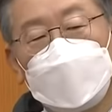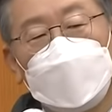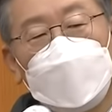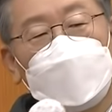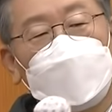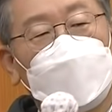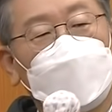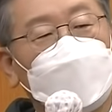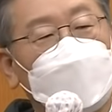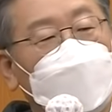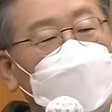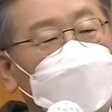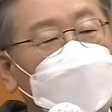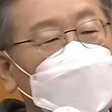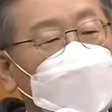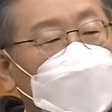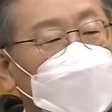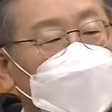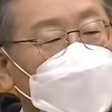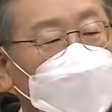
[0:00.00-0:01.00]
국민의 삶이
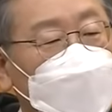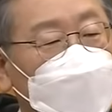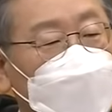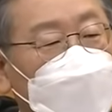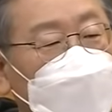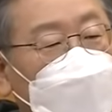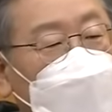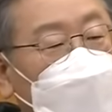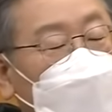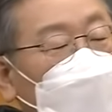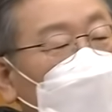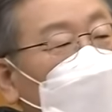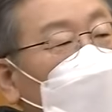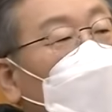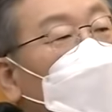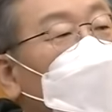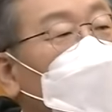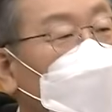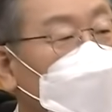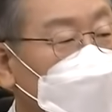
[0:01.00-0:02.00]
개선되는 거니까 내가 꼭
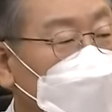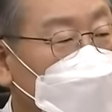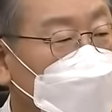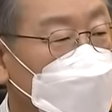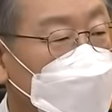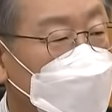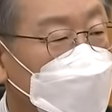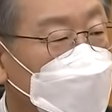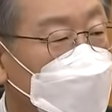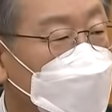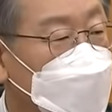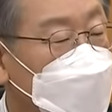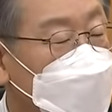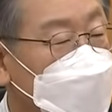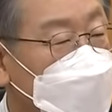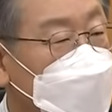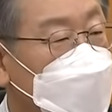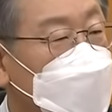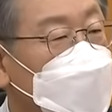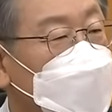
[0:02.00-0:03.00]
포기한다라고 한
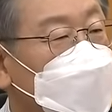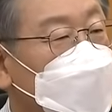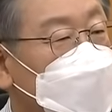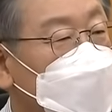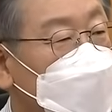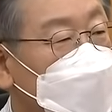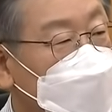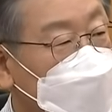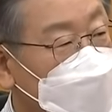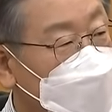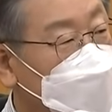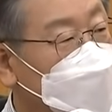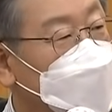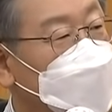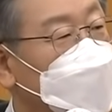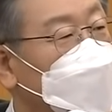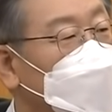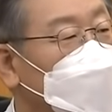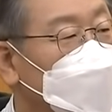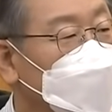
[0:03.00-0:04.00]
거지 이 정책 자체를
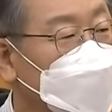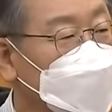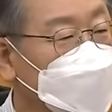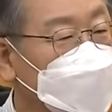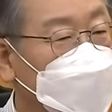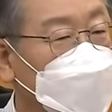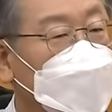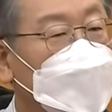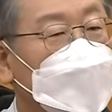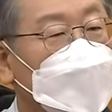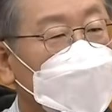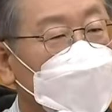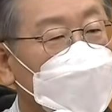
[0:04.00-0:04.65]
포기한 건 아닙니다.